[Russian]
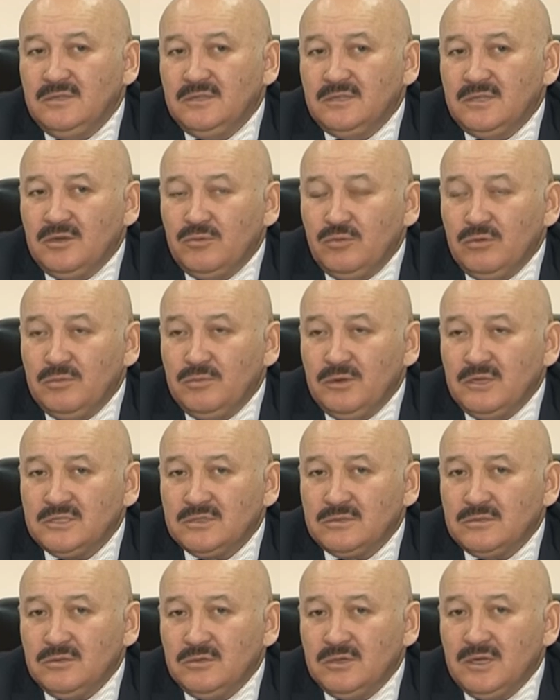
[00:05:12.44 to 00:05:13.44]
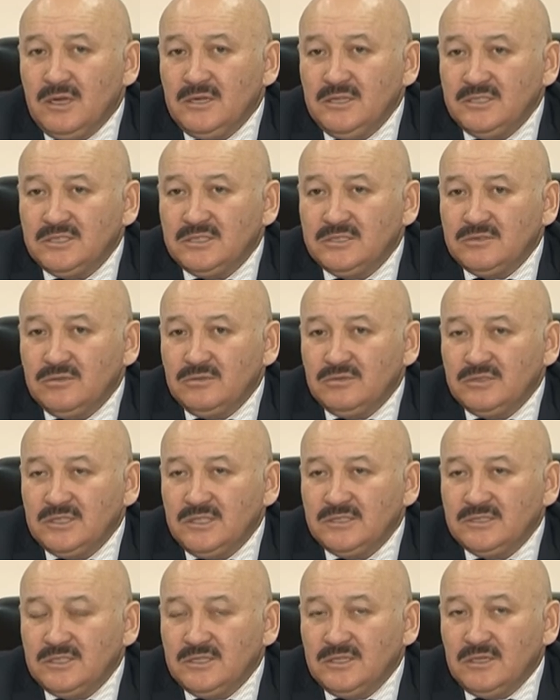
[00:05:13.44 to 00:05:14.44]
не такое большое количество
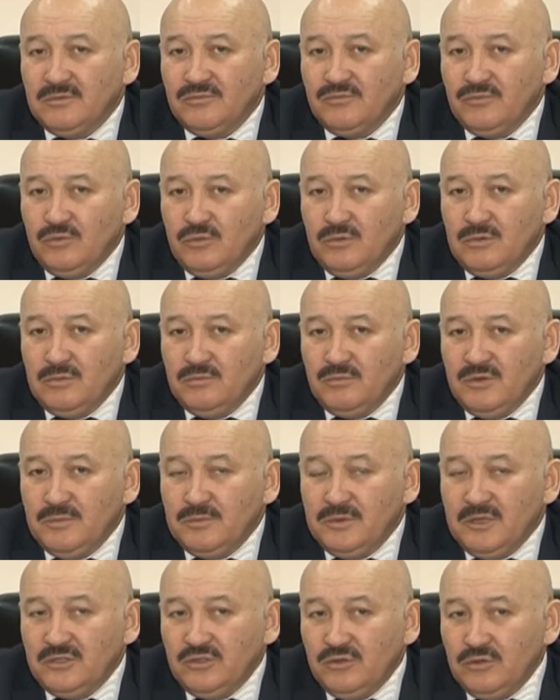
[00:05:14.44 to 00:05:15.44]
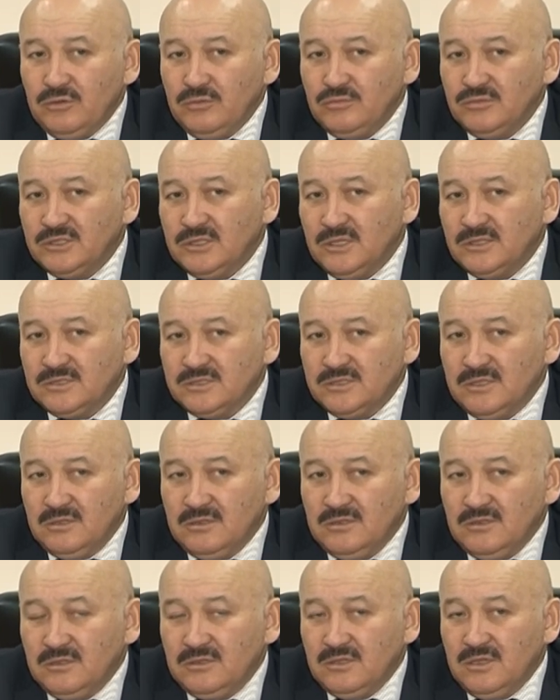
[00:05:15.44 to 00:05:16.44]
участников, но мы планируем сейчас э,
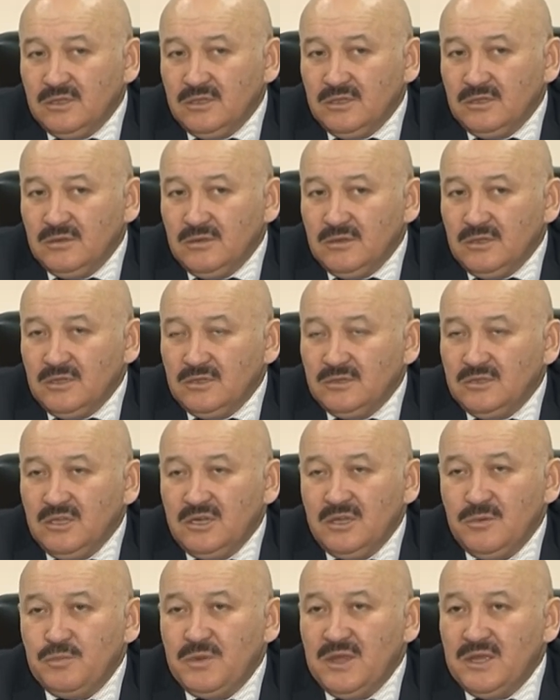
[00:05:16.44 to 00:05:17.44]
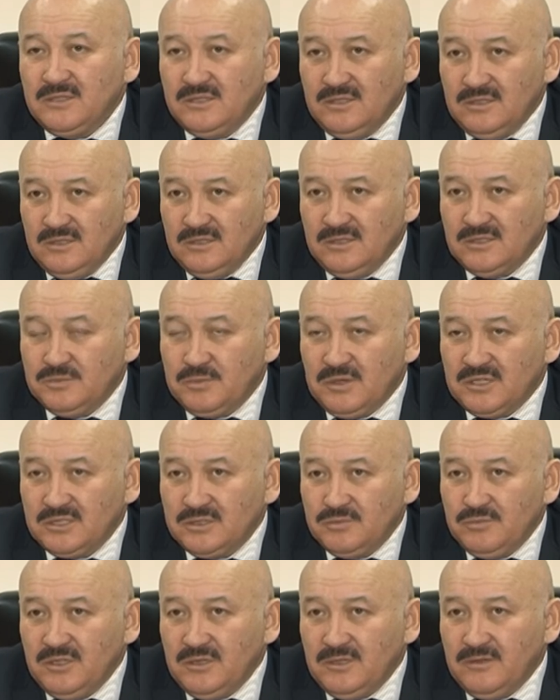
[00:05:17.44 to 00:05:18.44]
где-то 3-5
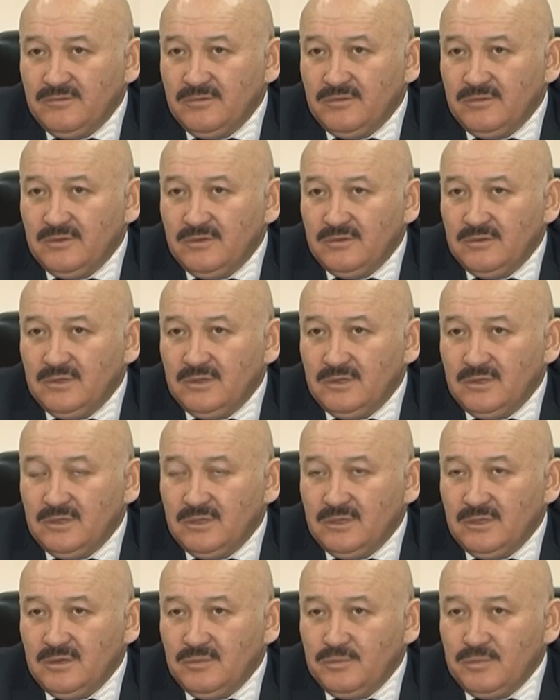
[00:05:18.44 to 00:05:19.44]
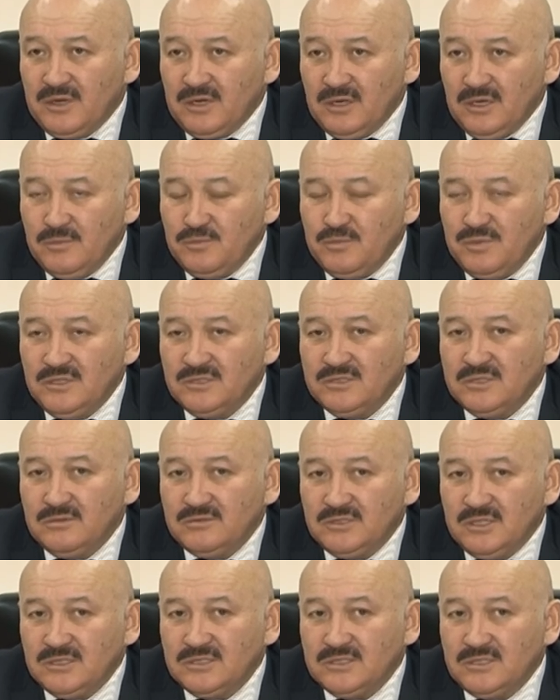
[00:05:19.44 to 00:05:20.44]
спортсменов, э, паралимпийцев,
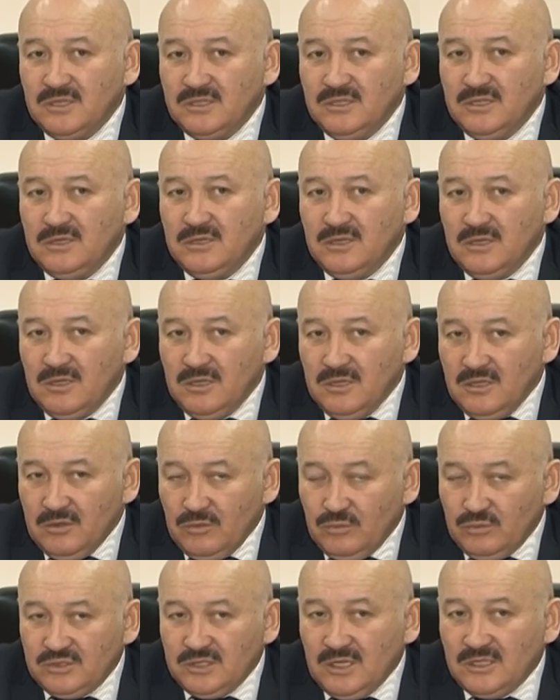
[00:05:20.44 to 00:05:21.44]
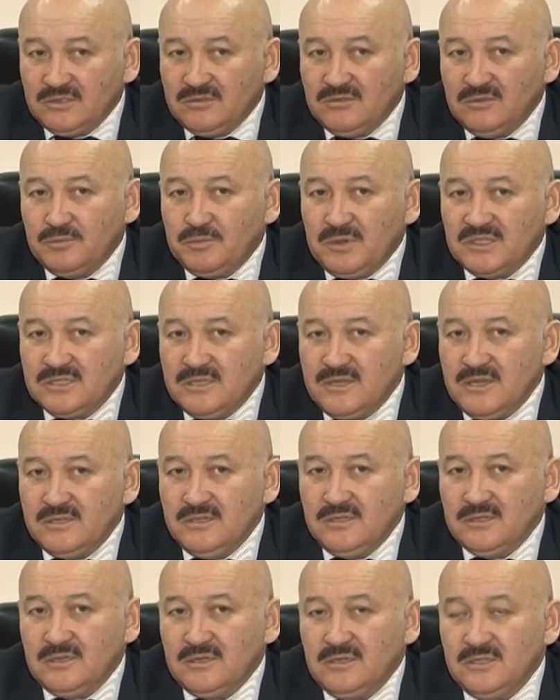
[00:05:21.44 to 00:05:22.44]
сейчас они участвуют в
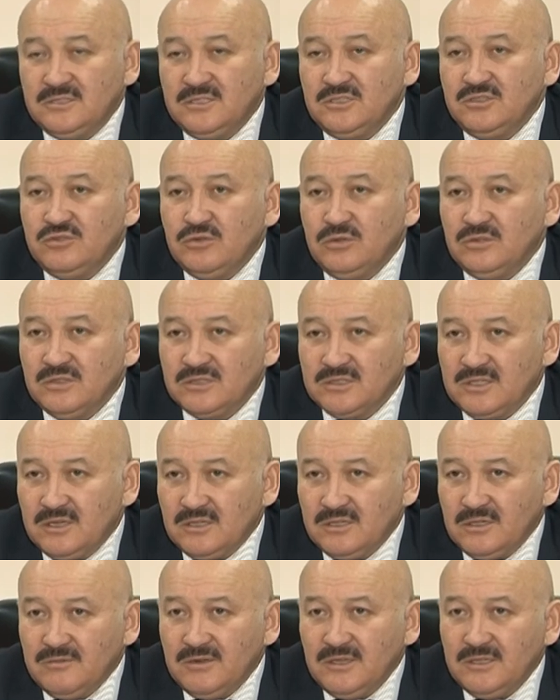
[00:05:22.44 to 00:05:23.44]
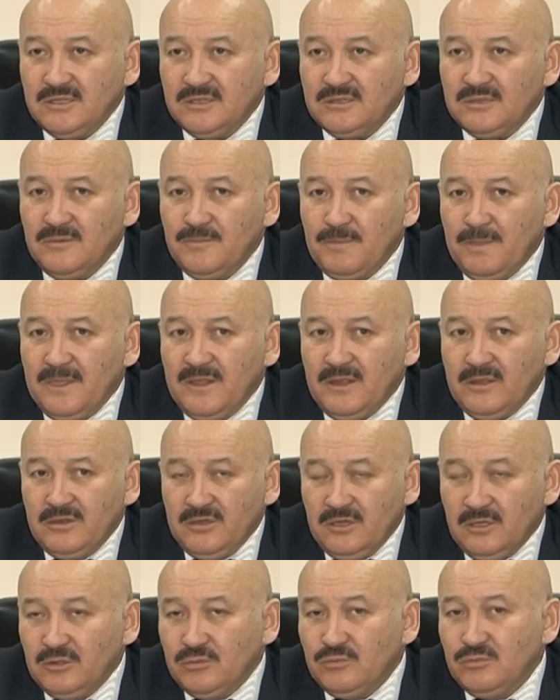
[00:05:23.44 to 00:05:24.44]
последних лицензионных соревнованиях.
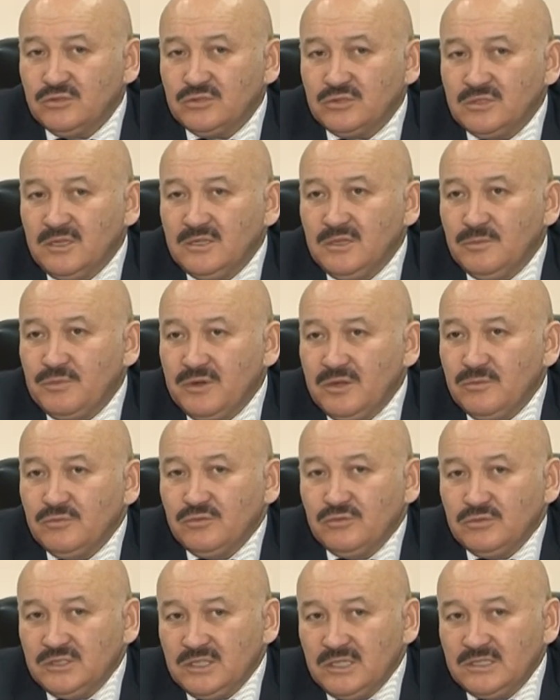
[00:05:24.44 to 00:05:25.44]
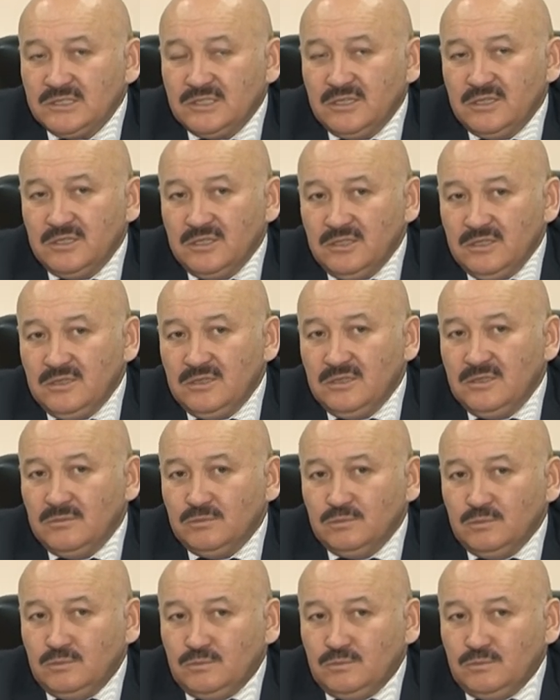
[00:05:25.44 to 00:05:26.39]
Я думаю, что они примут участие и